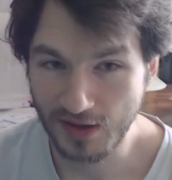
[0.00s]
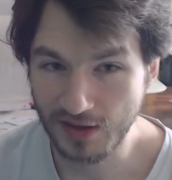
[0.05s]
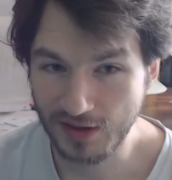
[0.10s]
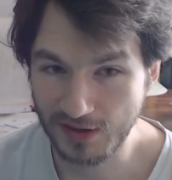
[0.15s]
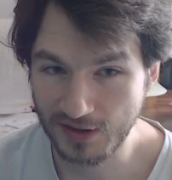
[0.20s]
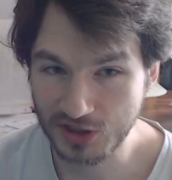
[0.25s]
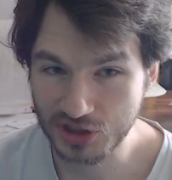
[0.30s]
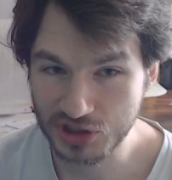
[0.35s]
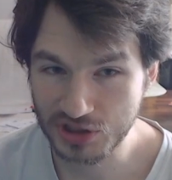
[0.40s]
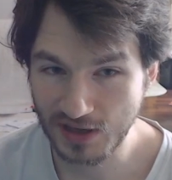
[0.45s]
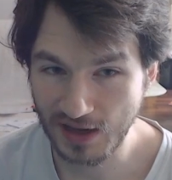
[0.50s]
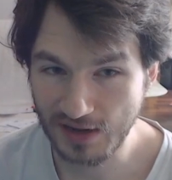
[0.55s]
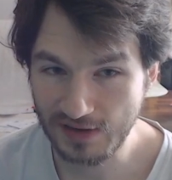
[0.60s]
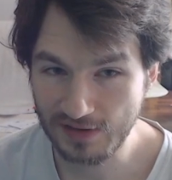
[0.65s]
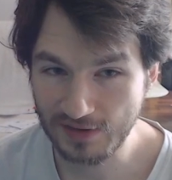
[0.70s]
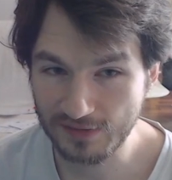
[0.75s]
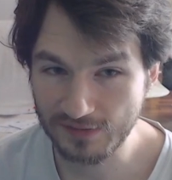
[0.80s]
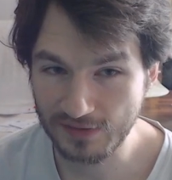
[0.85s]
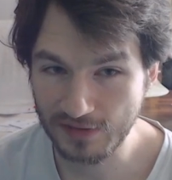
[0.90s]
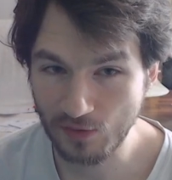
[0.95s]
ich schneide
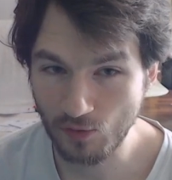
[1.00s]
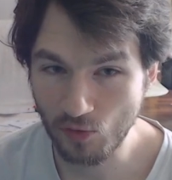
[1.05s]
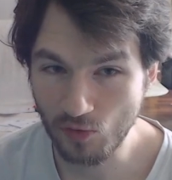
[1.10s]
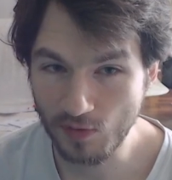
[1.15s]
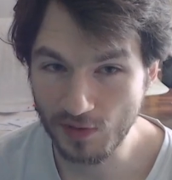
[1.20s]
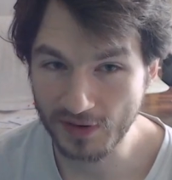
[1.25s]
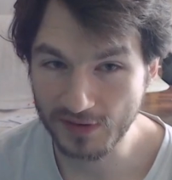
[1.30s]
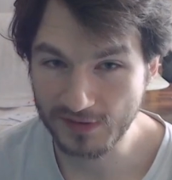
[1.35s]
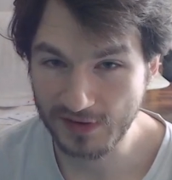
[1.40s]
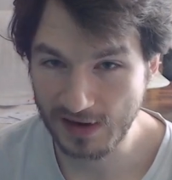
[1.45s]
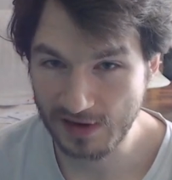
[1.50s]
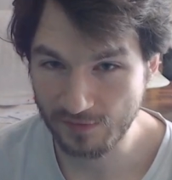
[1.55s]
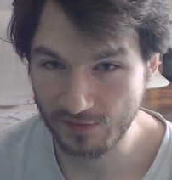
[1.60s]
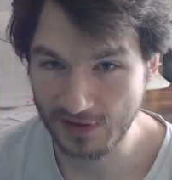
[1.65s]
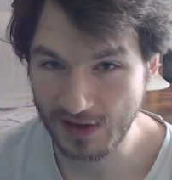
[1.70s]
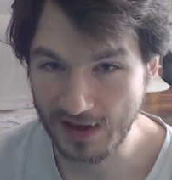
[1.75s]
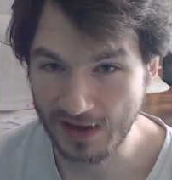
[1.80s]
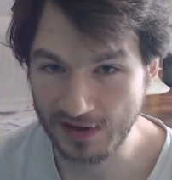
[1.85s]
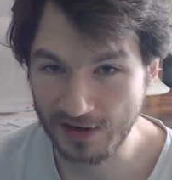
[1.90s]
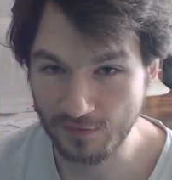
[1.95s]
jetzt den oberen Teil
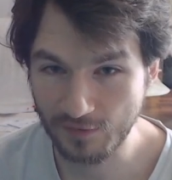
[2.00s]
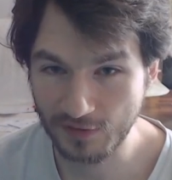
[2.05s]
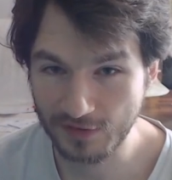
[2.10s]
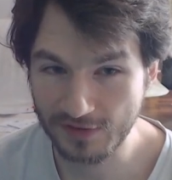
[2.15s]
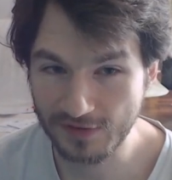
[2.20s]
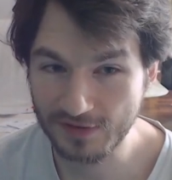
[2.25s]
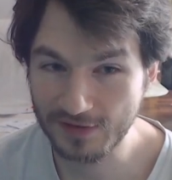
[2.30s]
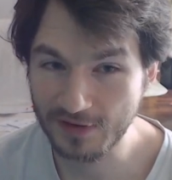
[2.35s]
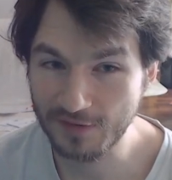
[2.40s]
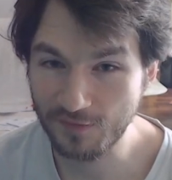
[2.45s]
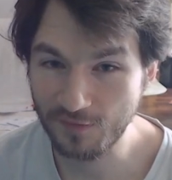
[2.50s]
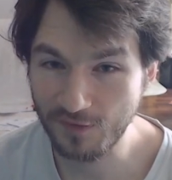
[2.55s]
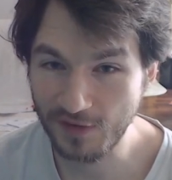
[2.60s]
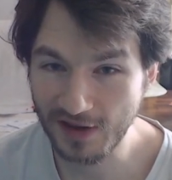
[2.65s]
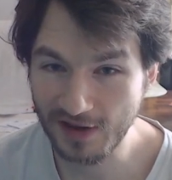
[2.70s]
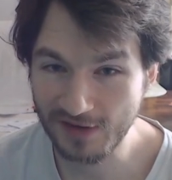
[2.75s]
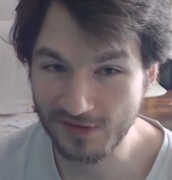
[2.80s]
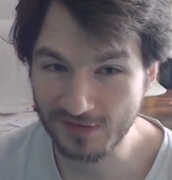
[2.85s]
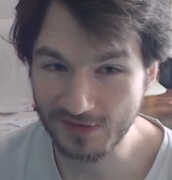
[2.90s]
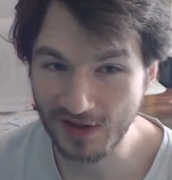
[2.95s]
von einer von diesen
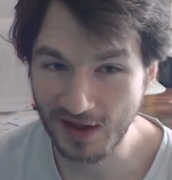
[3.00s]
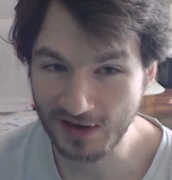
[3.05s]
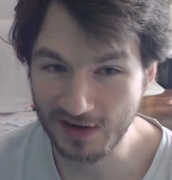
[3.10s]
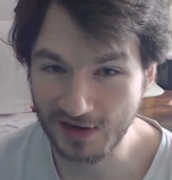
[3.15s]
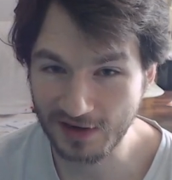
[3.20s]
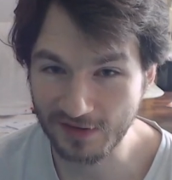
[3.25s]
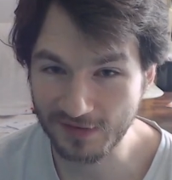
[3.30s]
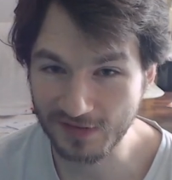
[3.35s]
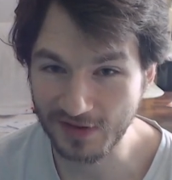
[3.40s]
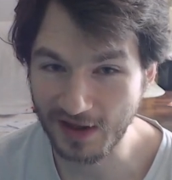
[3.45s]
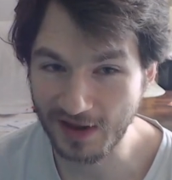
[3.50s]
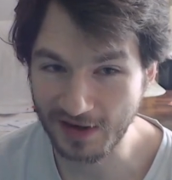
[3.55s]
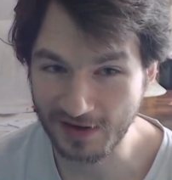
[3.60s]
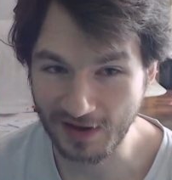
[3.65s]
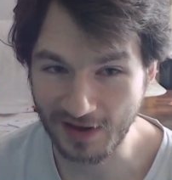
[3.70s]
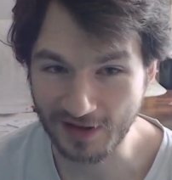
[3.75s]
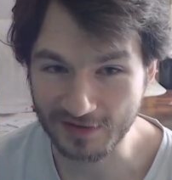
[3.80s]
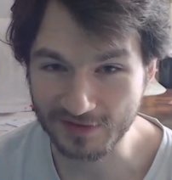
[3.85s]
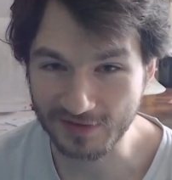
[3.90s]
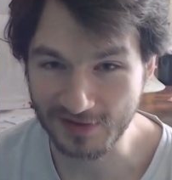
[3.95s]
gefährlichen
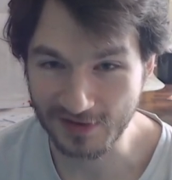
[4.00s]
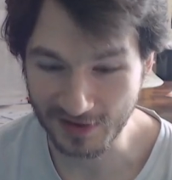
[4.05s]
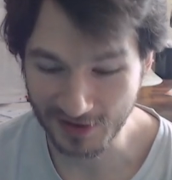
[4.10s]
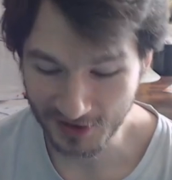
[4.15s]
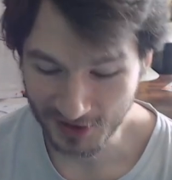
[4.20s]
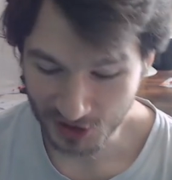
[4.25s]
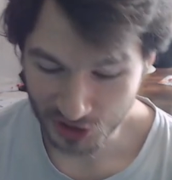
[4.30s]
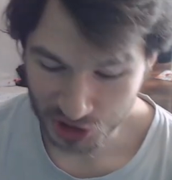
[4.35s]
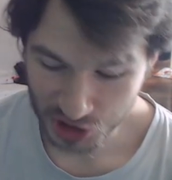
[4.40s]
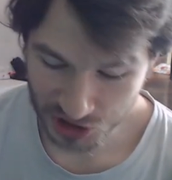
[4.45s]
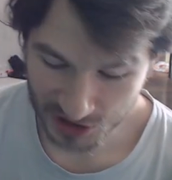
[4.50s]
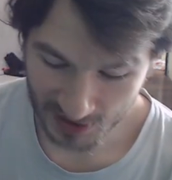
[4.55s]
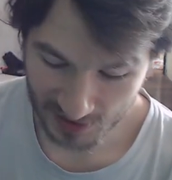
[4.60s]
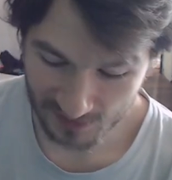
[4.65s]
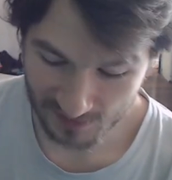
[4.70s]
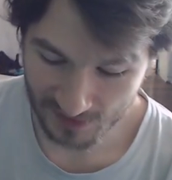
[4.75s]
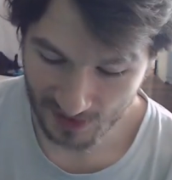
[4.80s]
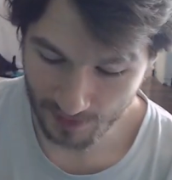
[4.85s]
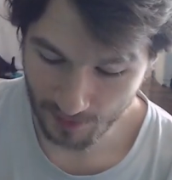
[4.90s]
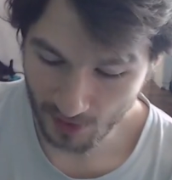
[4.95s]
Ananasgranaten hier, schneide
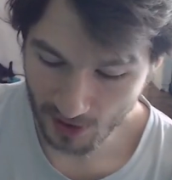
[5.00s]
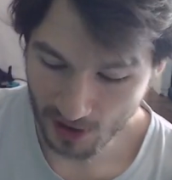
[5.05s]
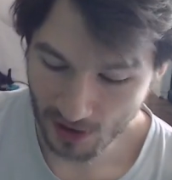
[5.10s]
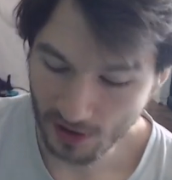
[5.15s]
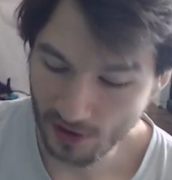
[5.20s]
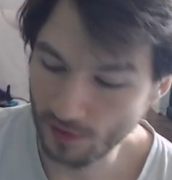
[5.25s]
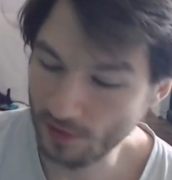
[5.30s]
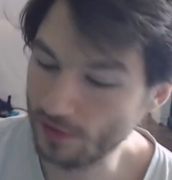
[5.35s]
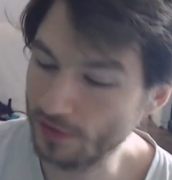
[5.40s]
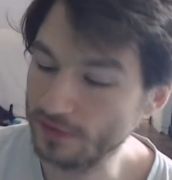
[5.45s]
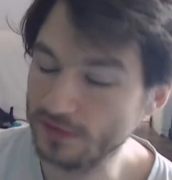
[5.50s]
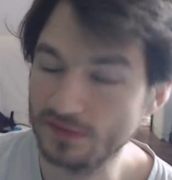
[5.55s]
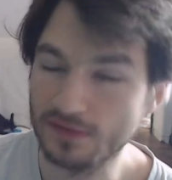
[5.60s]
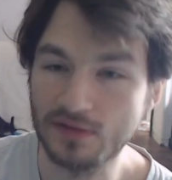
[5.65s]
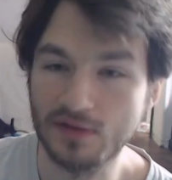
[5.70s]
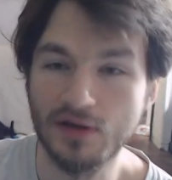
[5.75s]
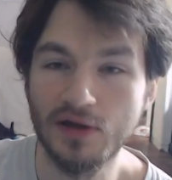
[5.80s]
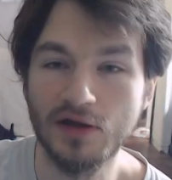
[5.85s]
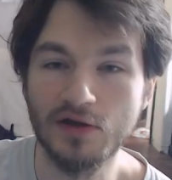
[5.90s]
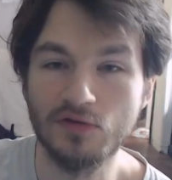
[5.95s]
ich ab und
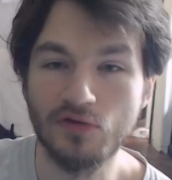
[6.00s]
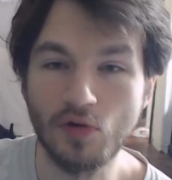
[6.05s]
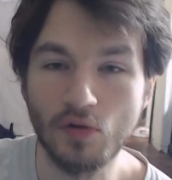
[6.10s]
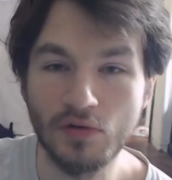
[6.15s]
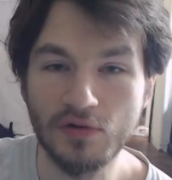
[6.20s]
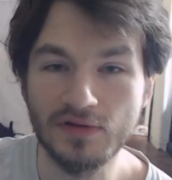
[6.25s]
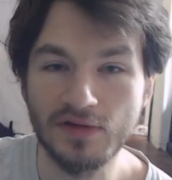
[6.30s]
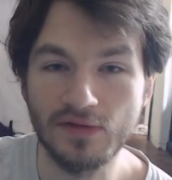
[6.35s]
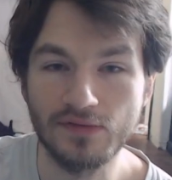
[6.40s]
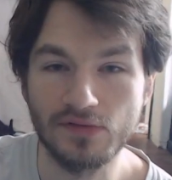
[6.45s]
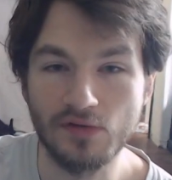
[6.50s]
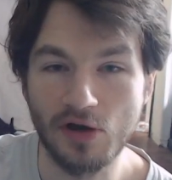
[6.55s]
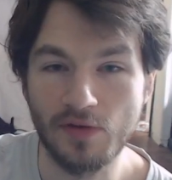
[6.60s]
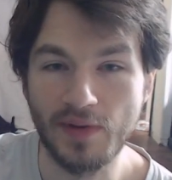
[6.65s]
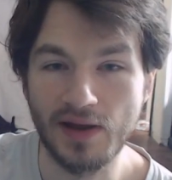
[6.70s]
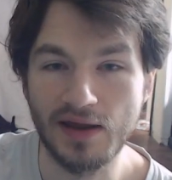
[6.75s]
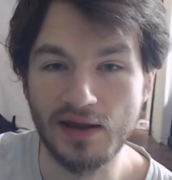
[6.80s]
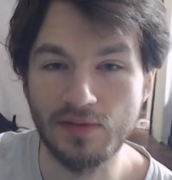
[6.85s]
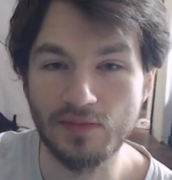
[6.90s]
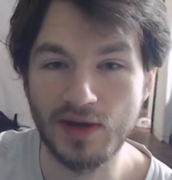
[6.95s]
tunk das
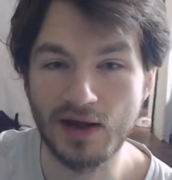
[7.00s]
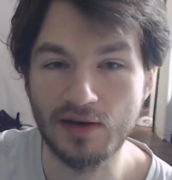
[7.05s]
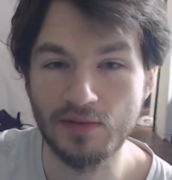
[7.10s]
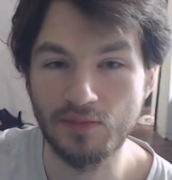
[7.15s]
nochmal in mein